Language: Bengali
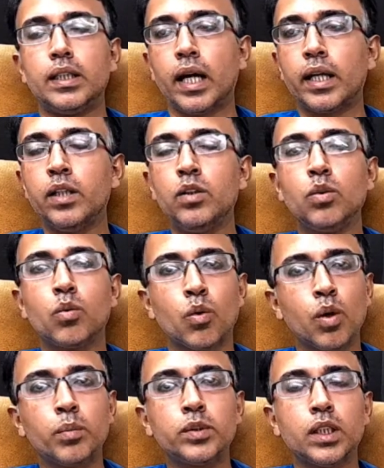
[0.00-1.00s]
তার কিন্তু
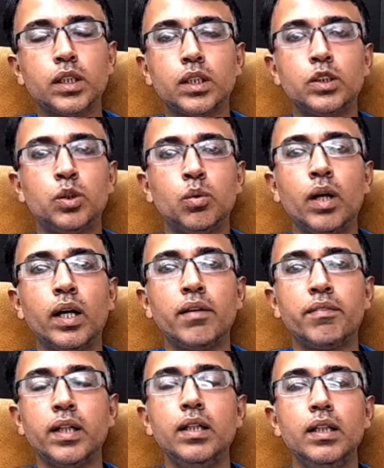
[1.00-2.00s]
কোনো অবস্থাতেই সুগার
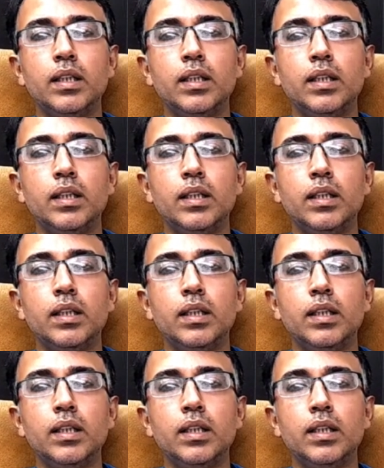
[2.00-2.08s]
লেভেল